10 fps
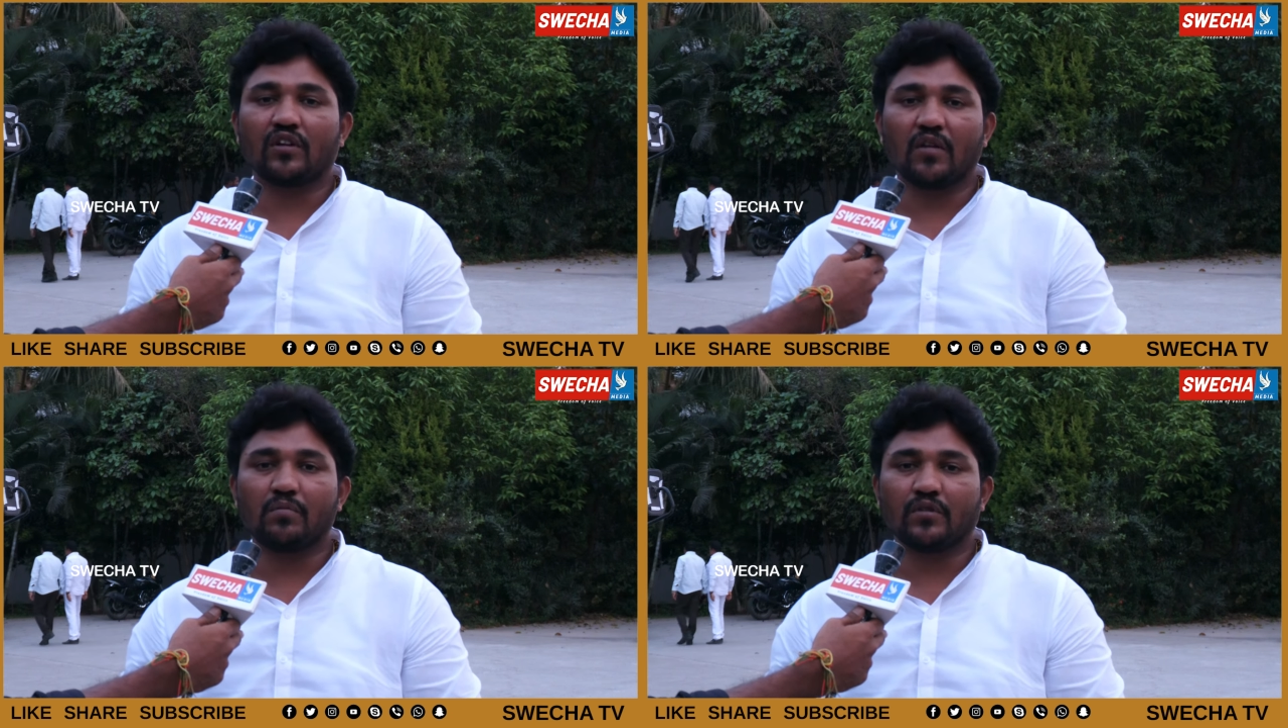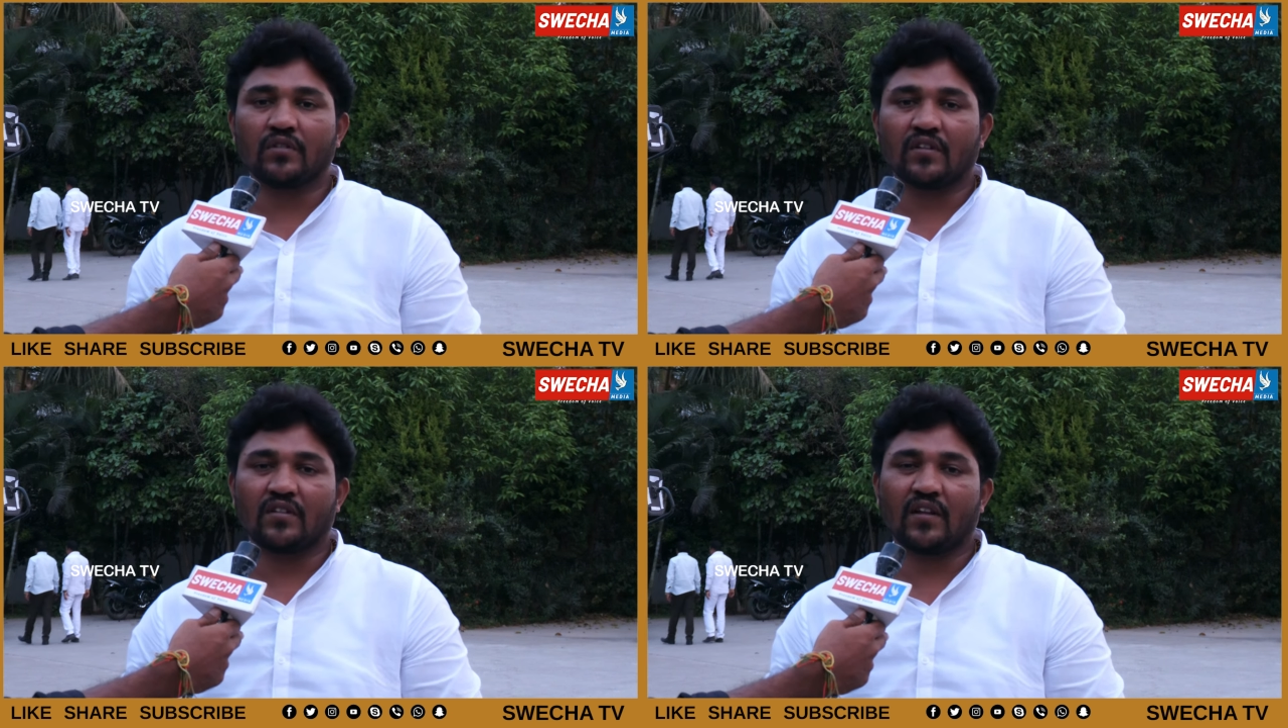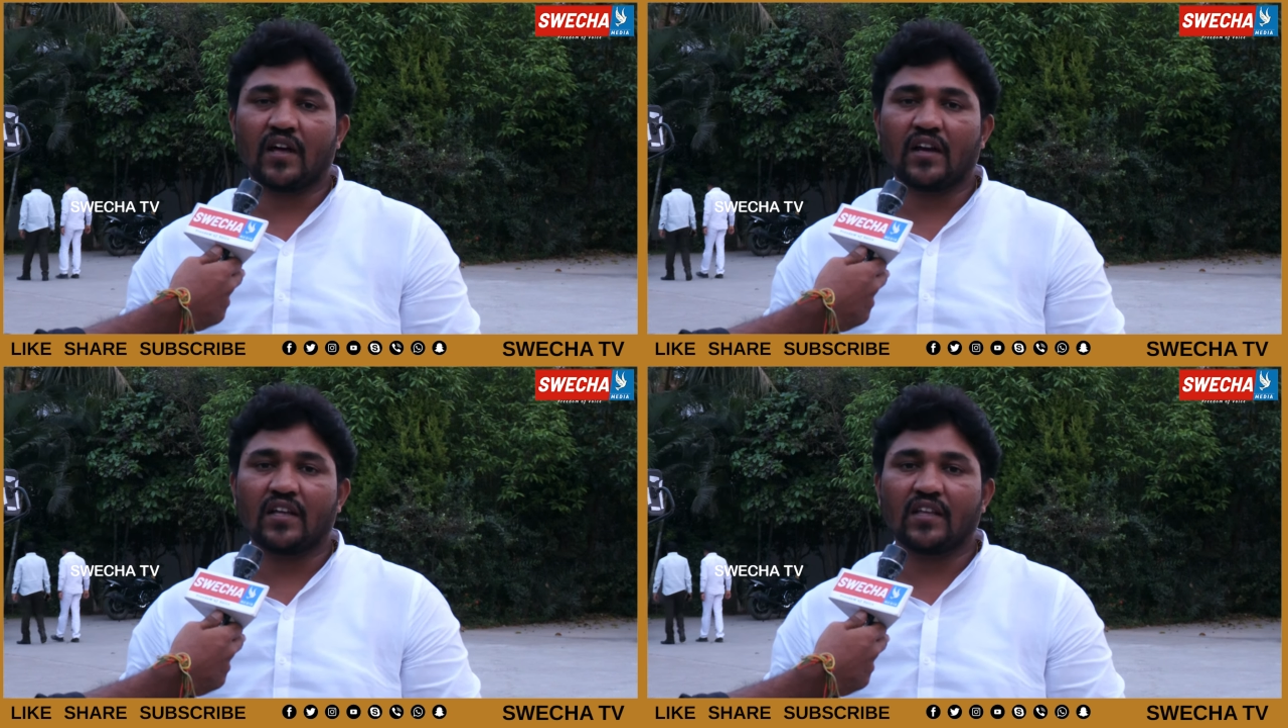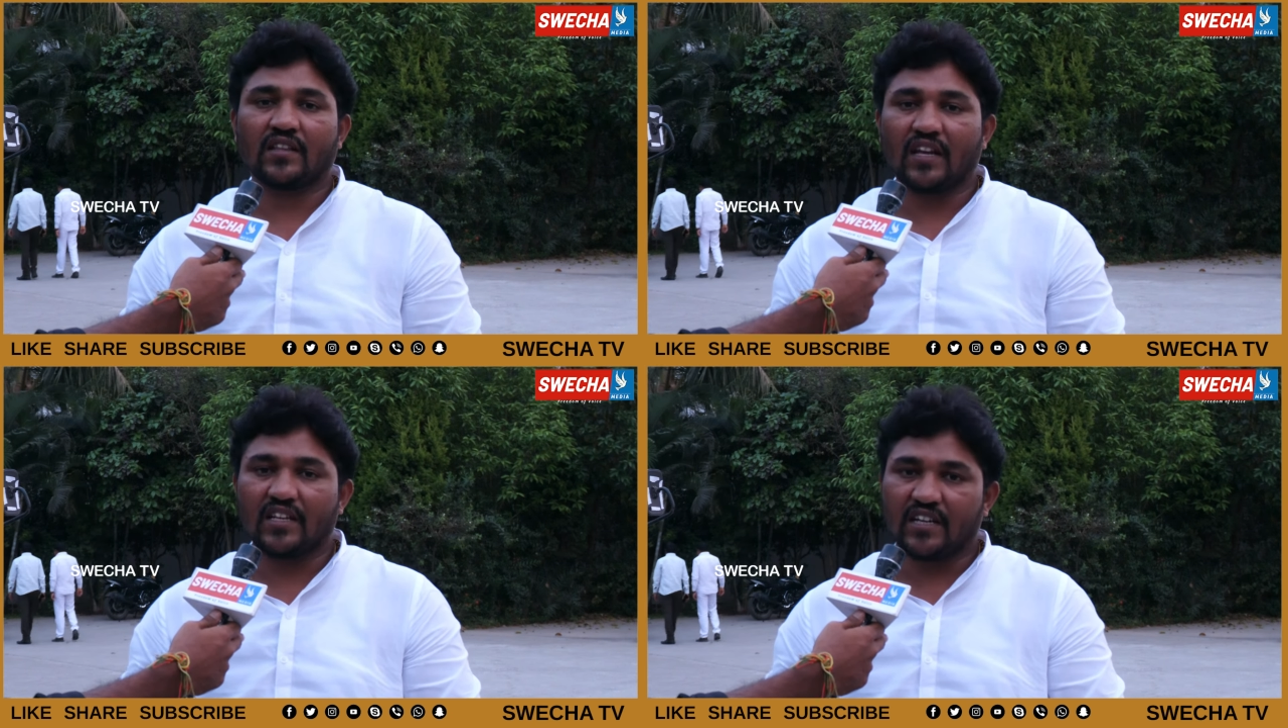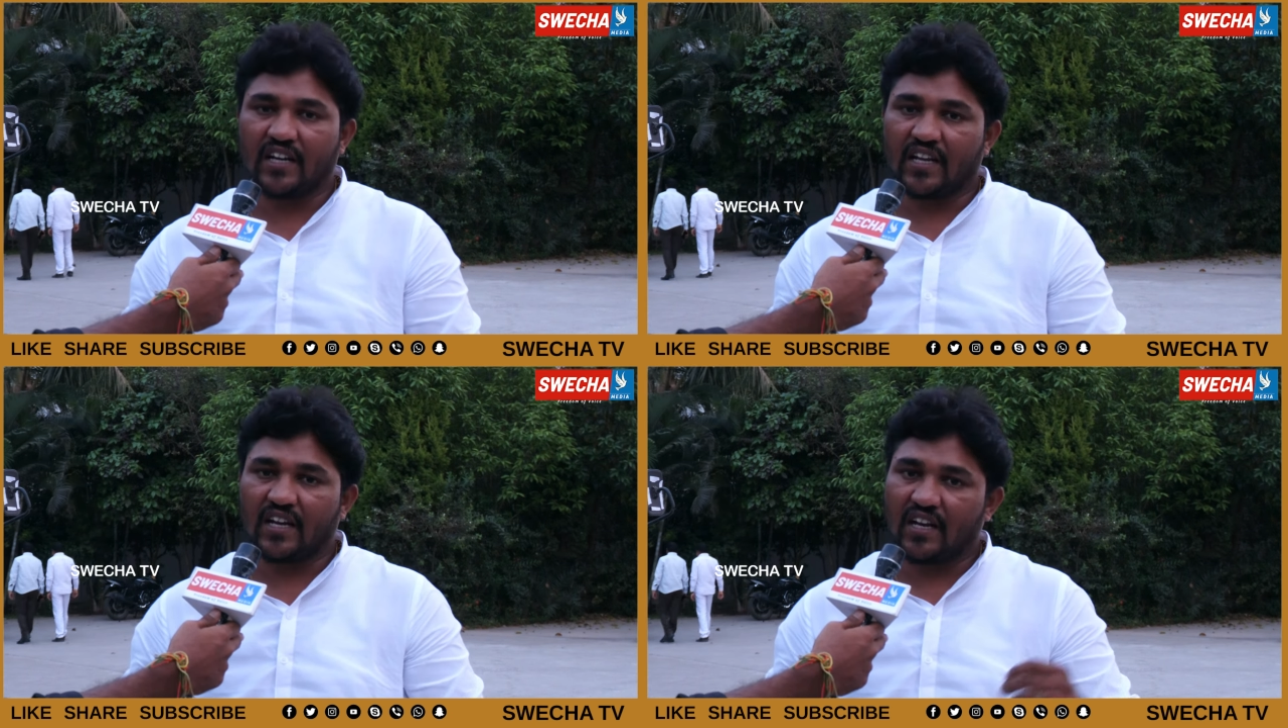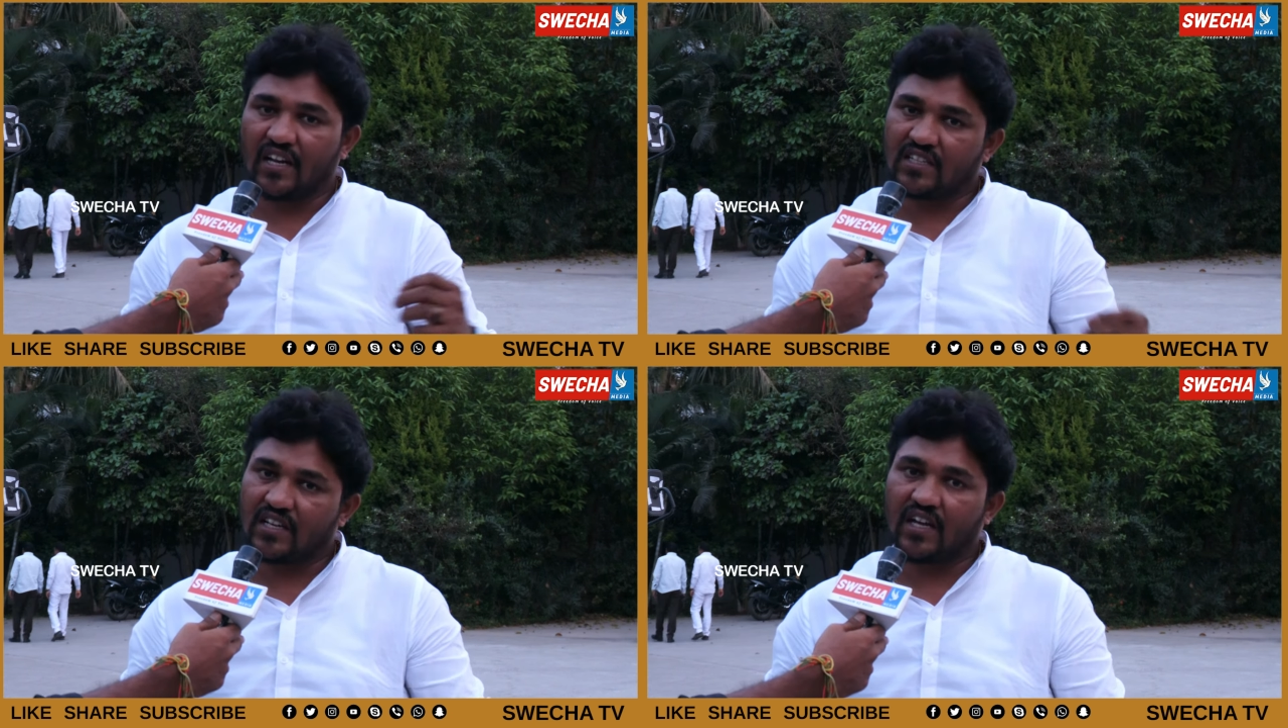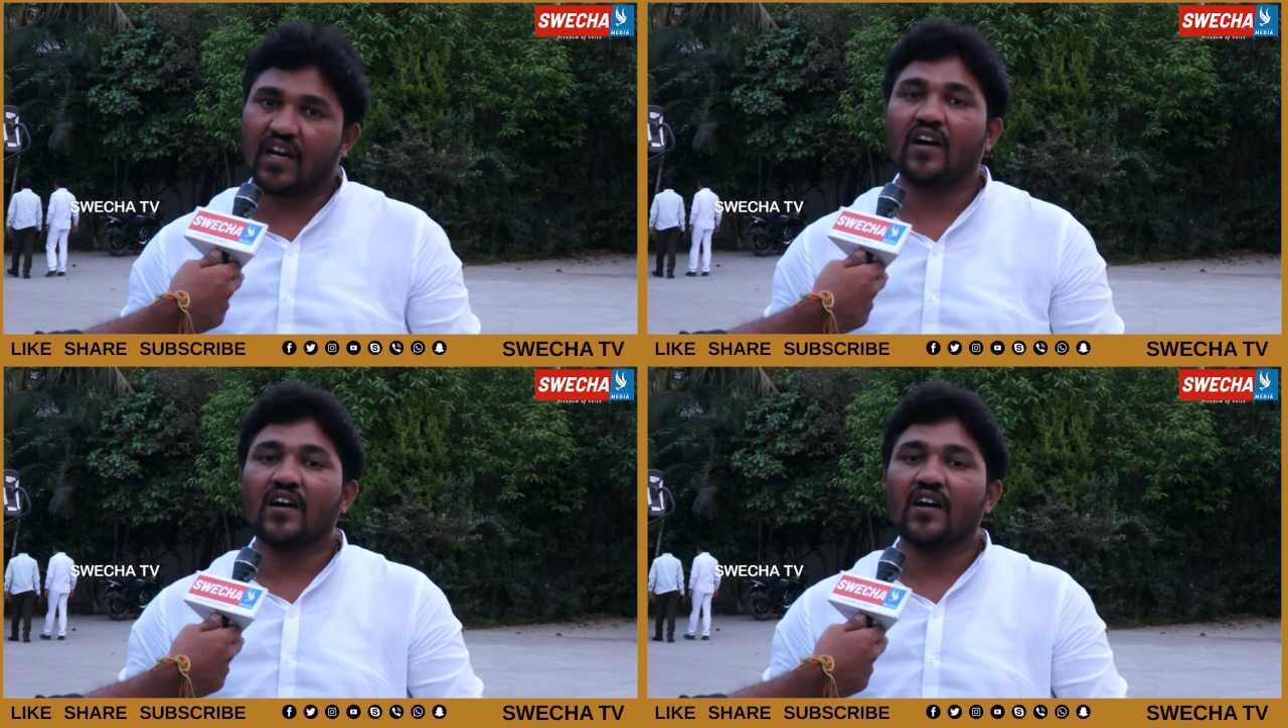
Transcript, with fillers: గెలిపోతుందన్నారని తెలియజేయడానికి నిన్న జరిగిన